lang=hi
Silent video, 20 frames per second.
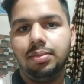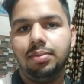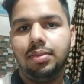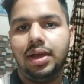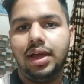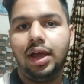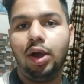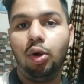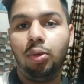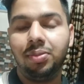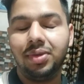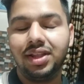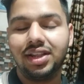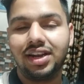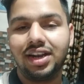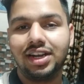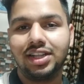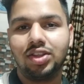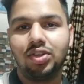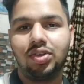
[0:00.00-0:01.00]
मैं
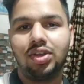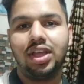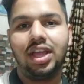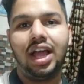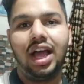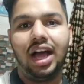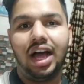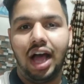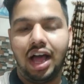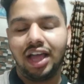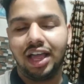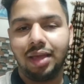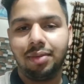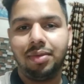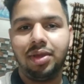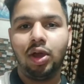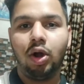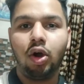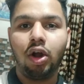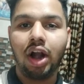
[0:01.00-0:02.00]
उम्मीद करता हूँ कि आगे
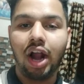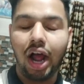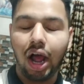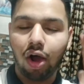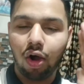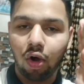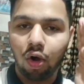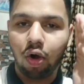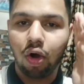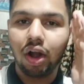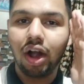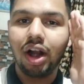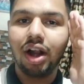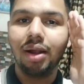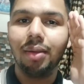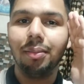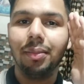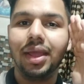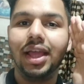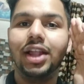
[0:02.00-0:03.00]
भी और आ, और
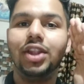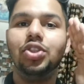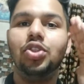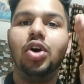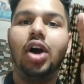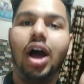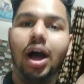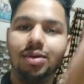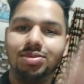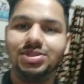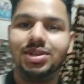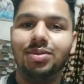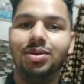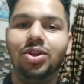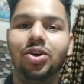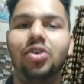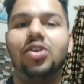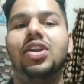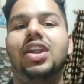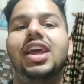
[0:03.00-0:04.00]
मेन तो आप सब
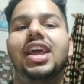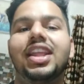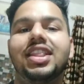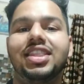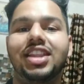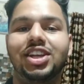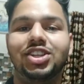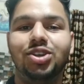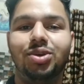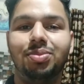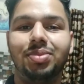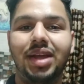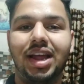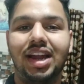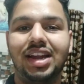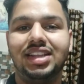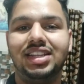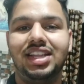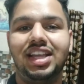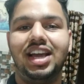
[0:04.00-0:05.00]
लोगों ने इतना जो
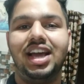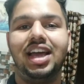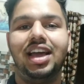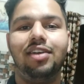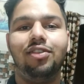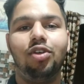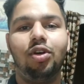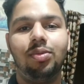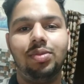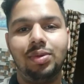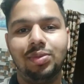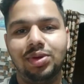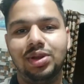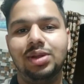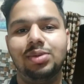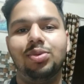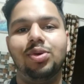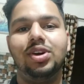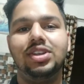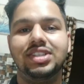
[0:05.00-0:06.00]
प्यार दिया है वो भी
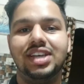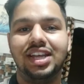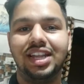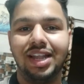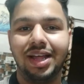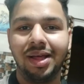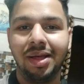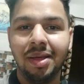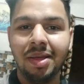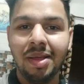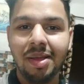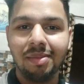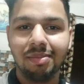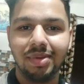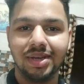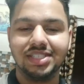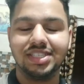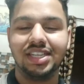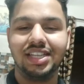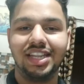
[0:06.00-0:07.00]
मुझे बहुत ज़्यादा
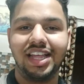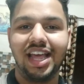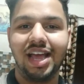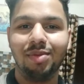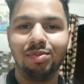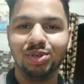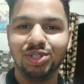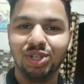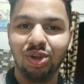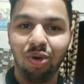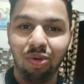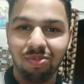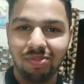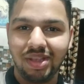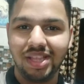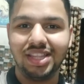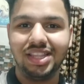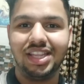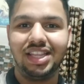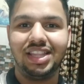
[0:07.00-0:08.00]
पसंद आया मुझे
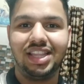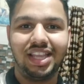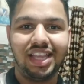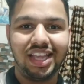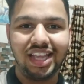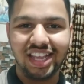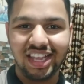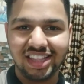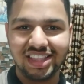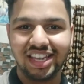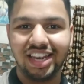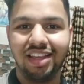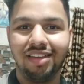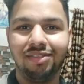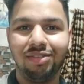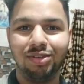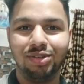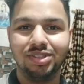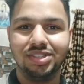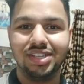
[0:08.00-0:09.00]
उम्मीद नहीं थी कि इतने
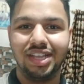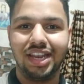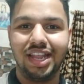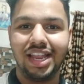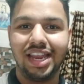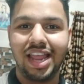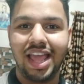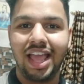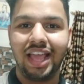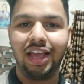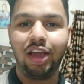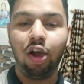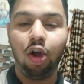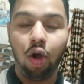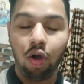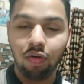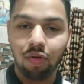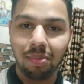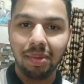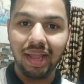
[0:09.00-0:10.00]
व्यूज़ चले जाएंगे
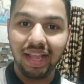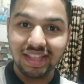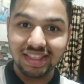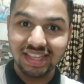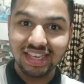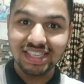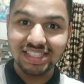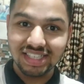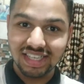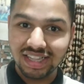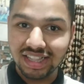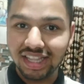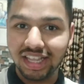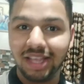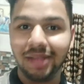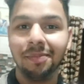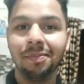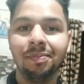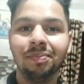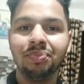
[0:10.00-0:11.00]
और वो भी इतनी जल्दी